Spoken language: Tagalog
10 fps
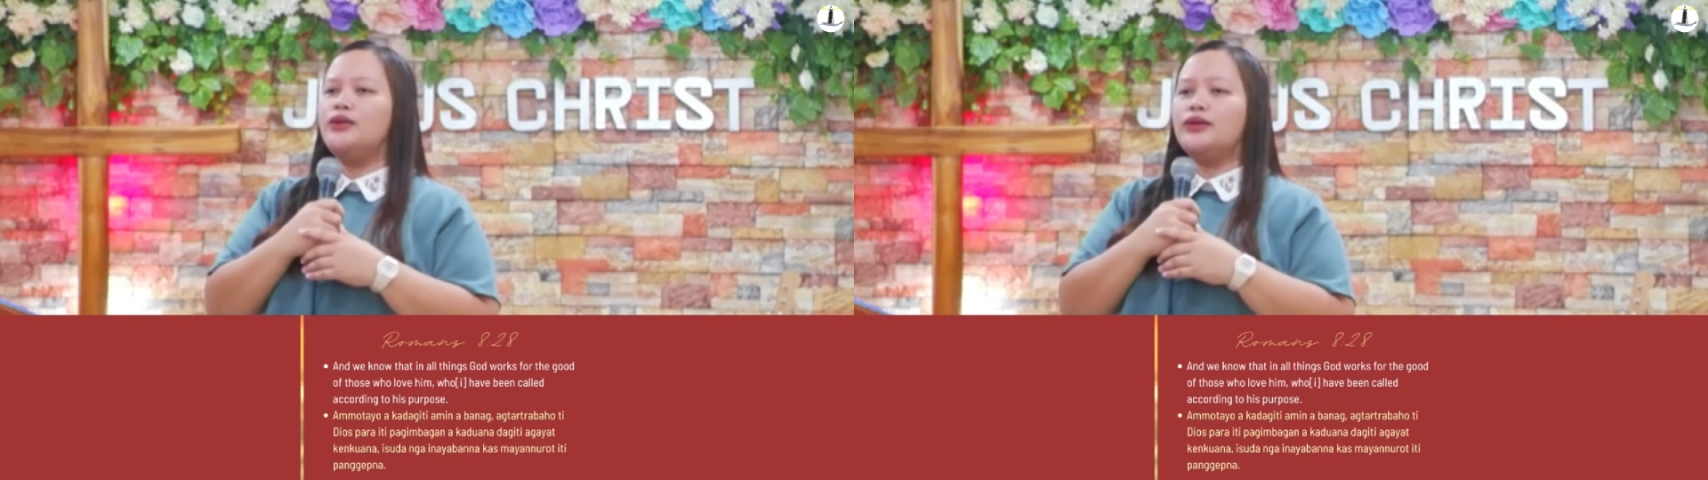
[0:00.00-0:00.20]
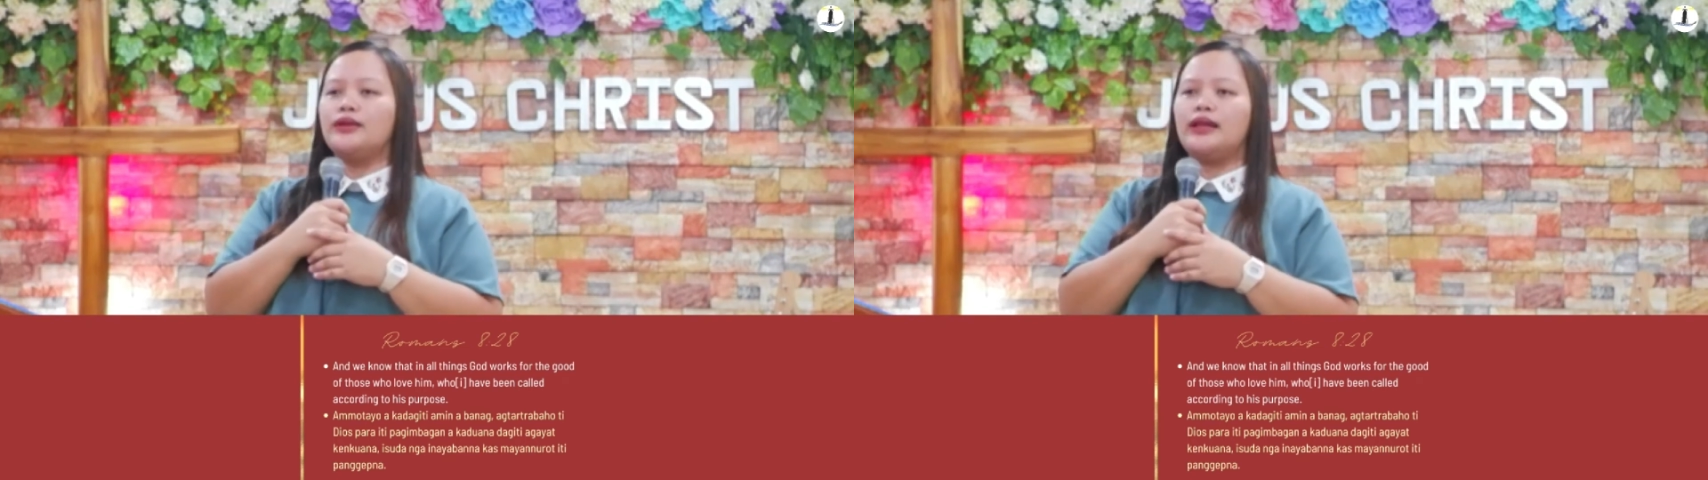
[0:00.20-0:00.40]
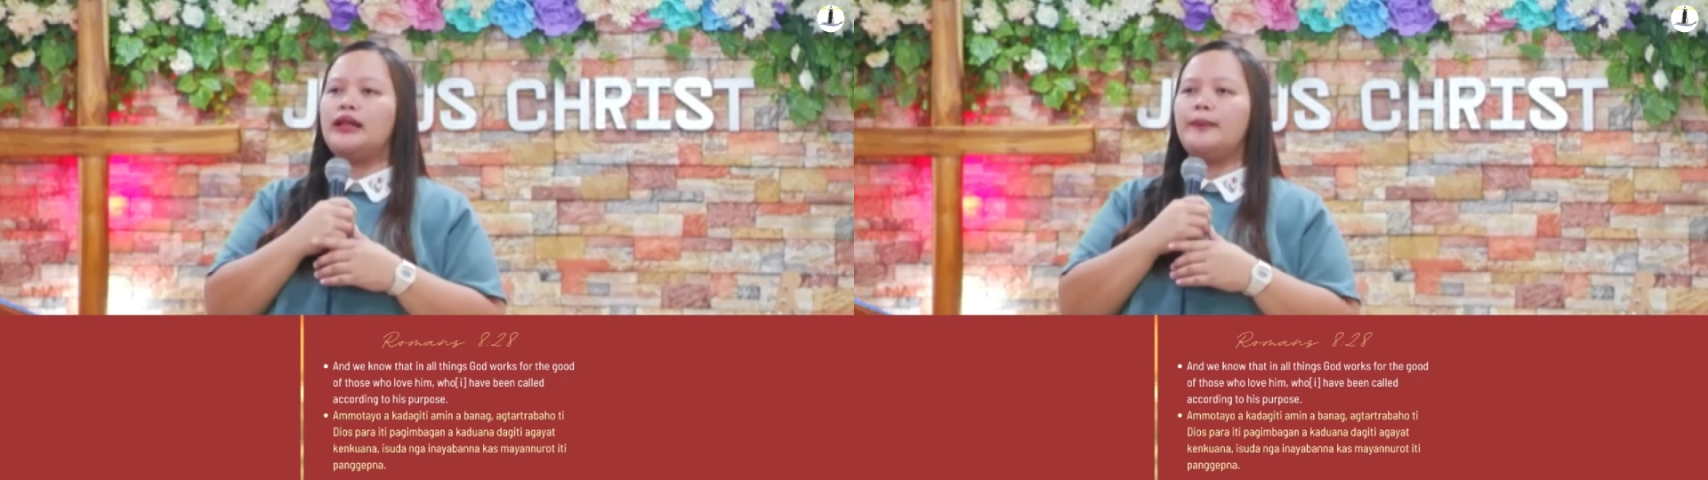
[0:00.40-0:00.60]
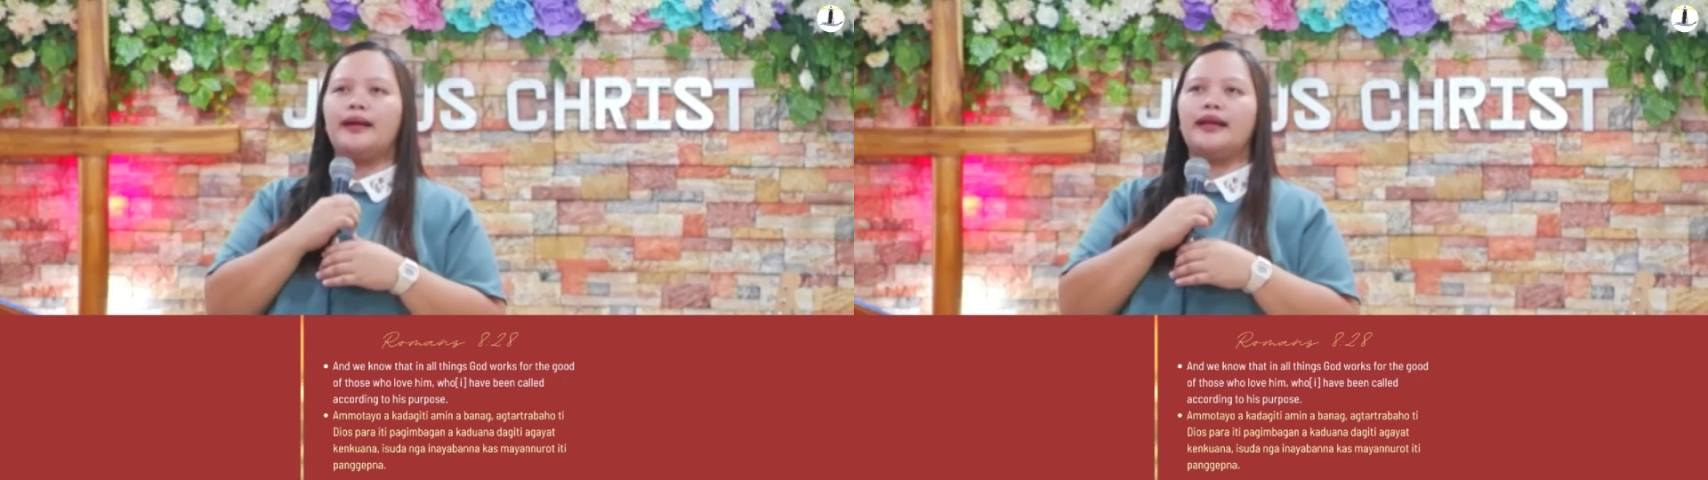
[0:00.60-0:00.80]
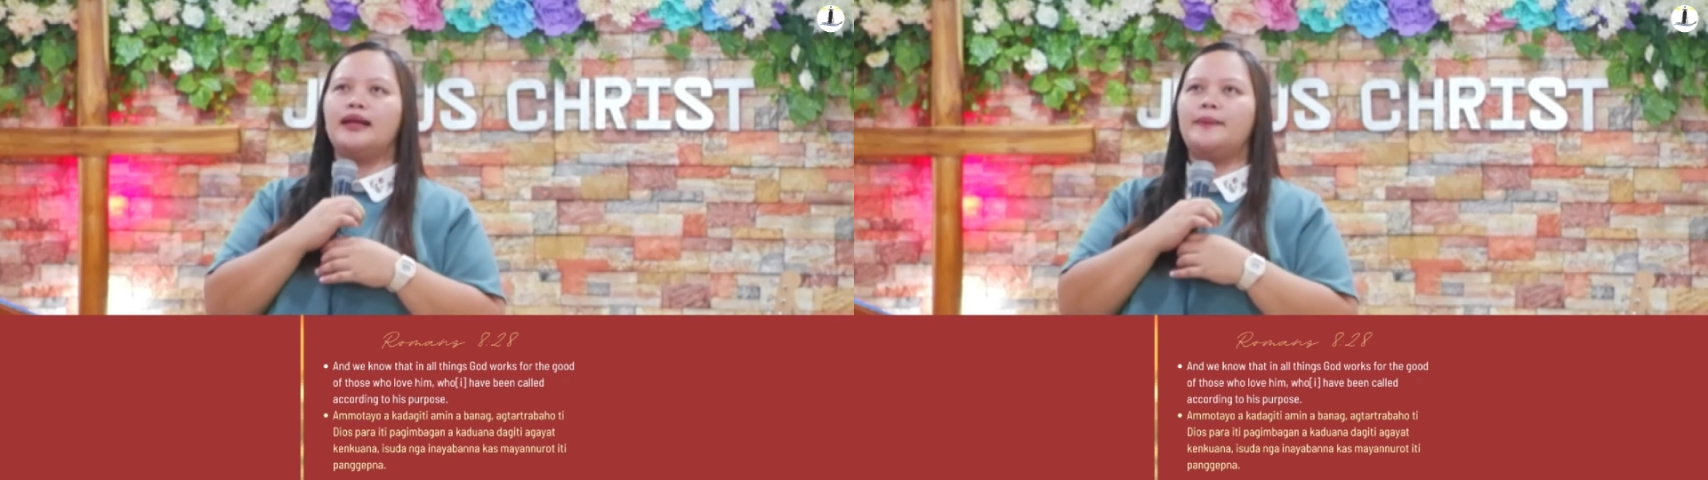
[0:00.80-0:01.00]
nurot iti
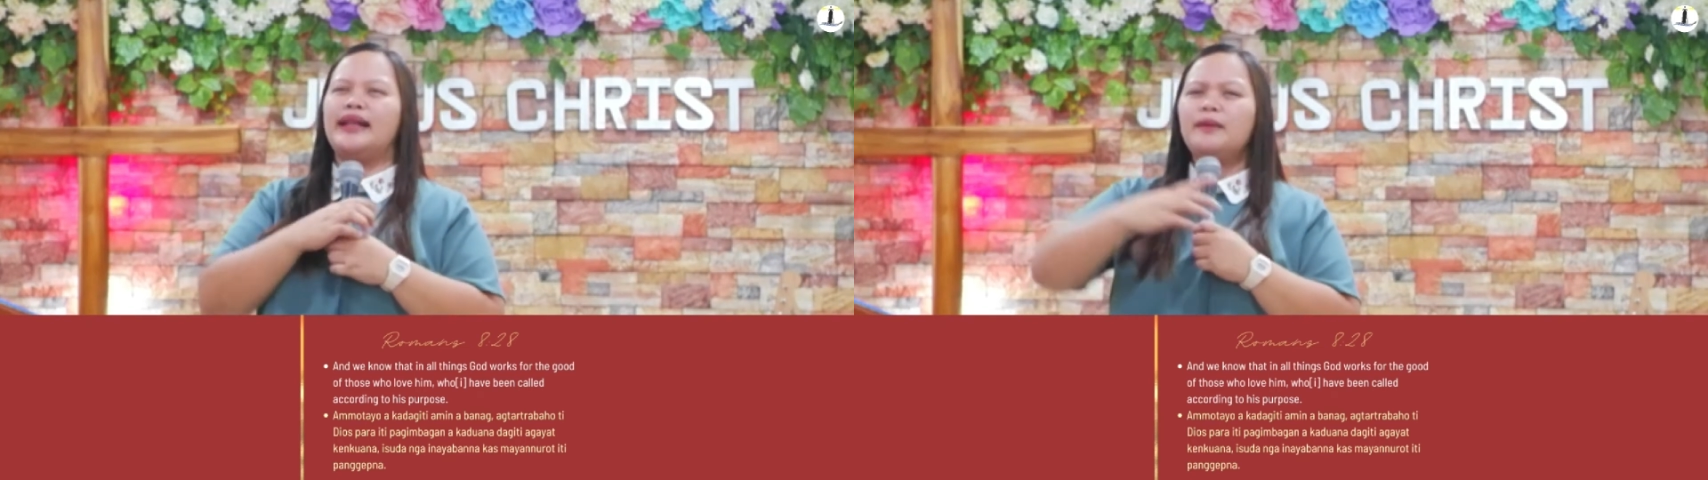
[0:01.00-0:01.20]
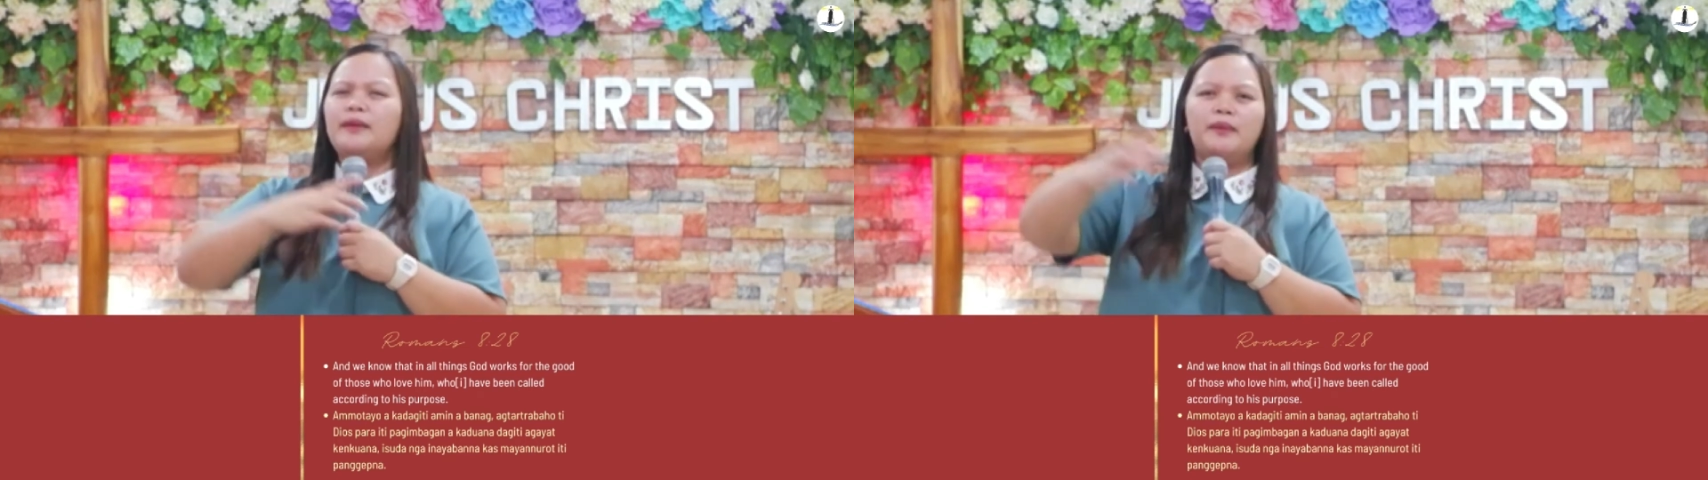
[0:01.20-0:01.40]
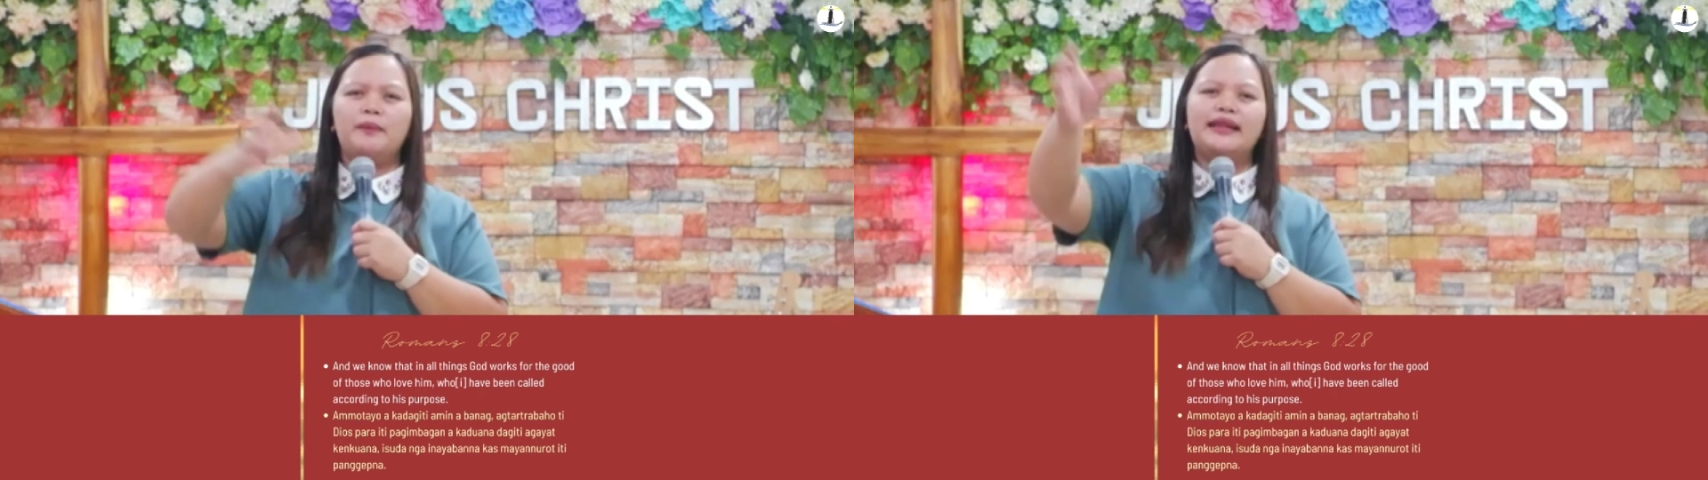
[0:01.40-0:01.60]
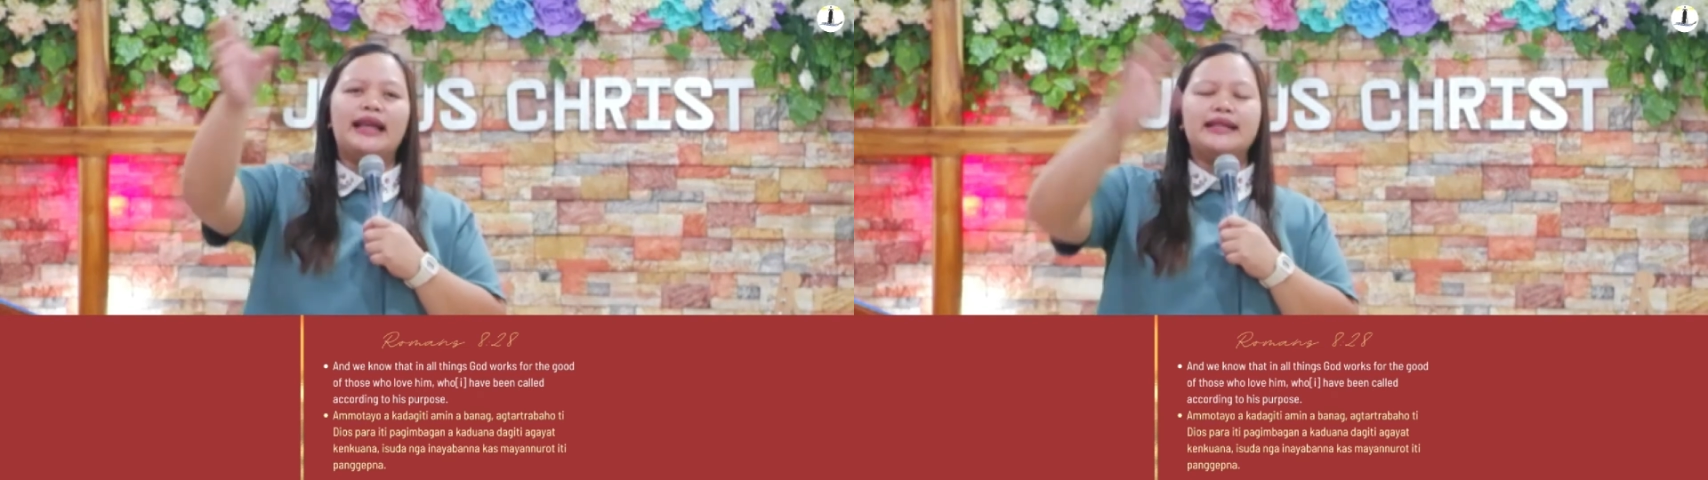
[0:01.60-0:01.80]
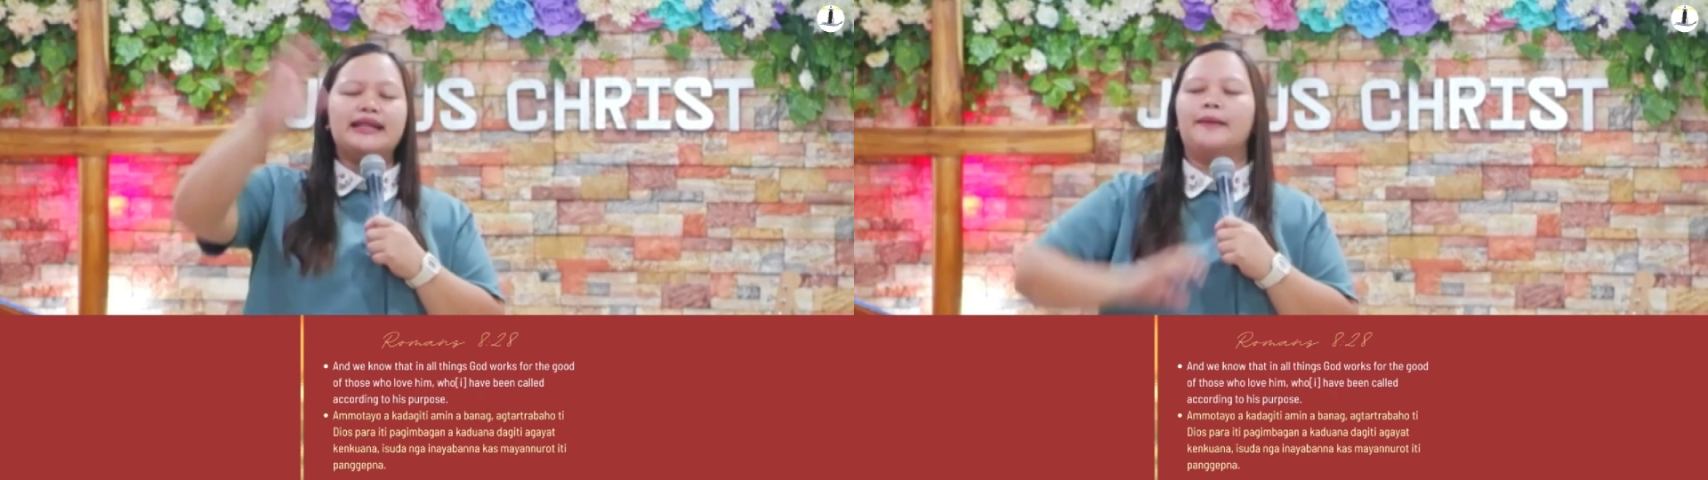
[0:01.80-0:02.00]
panggap na
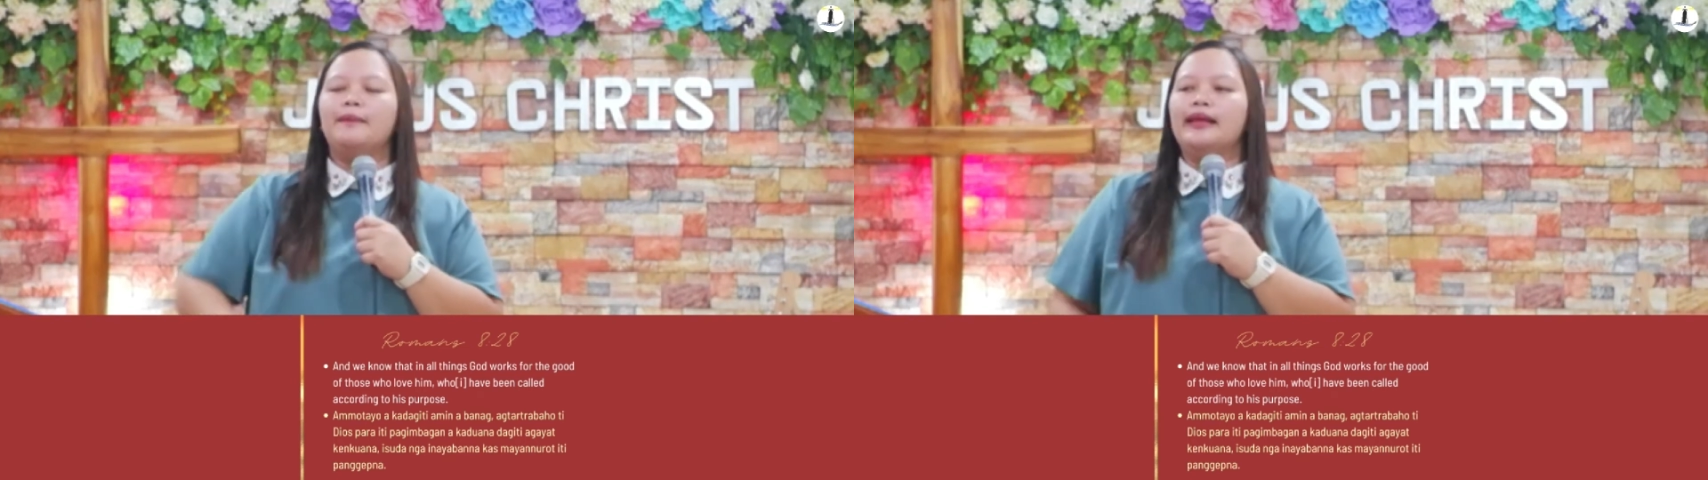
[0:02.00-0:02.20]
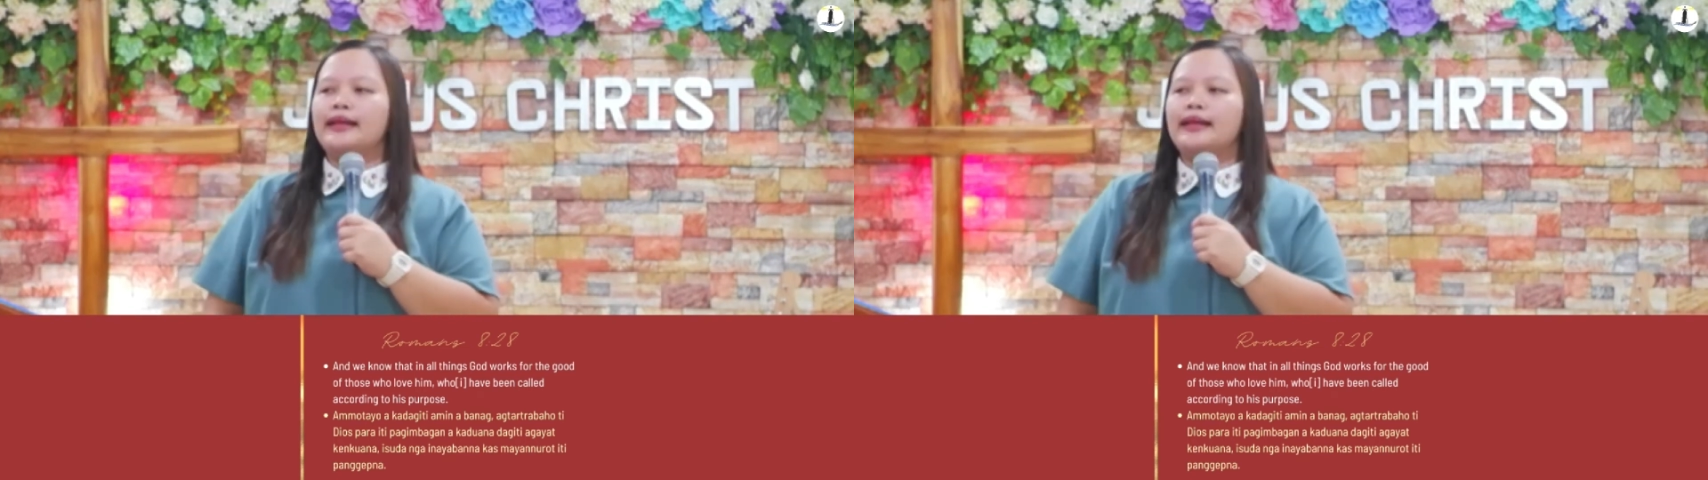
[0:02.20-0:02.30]
nagpipintas